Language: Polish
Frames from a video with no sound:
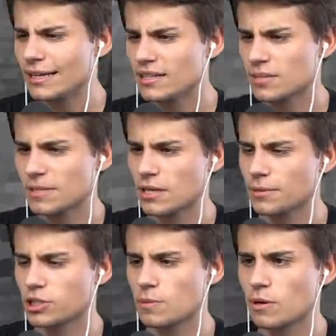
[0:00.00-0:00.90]
idę sobie
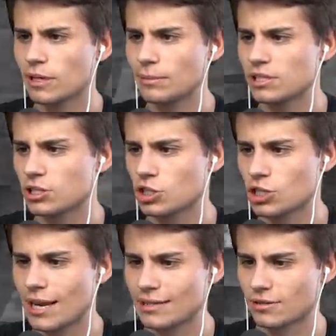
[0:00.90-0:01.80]
zrobić szybko, tam jest jeszcze
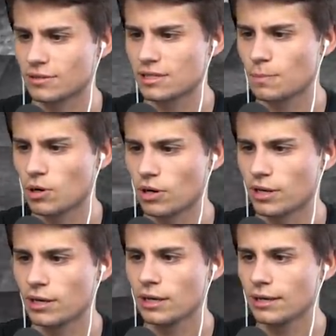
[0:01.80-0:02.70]
żelazo, więc
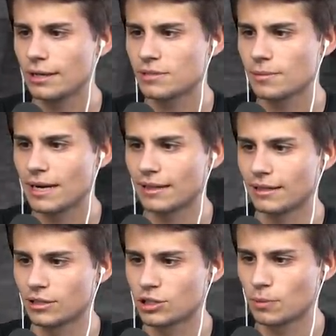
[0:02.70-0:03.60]
spokojnie. Dam sobie radę
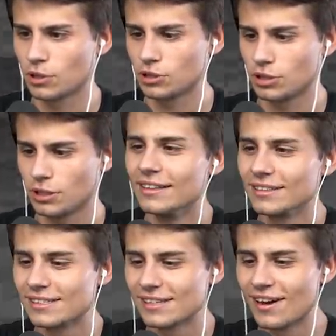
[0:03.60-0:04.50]
na szybkości. I no
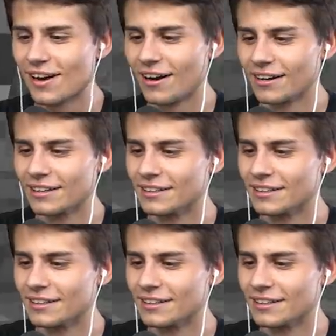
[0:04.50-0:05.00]
wszystko co? tylko